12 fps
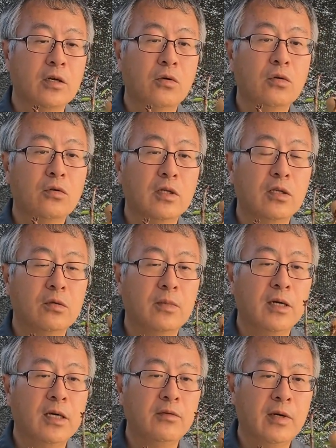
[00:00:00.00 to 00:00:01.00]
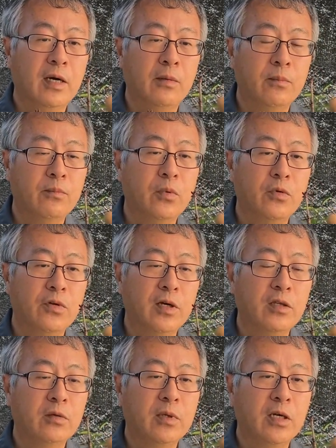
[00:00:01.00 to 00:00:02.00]
この手の場合は盆
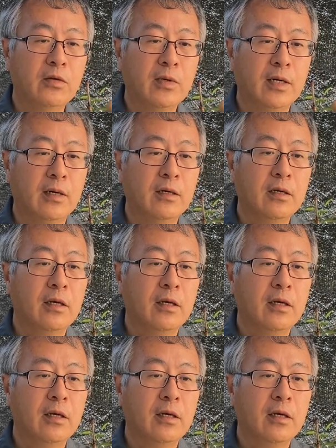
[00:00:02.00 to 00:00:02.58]
栽の場合は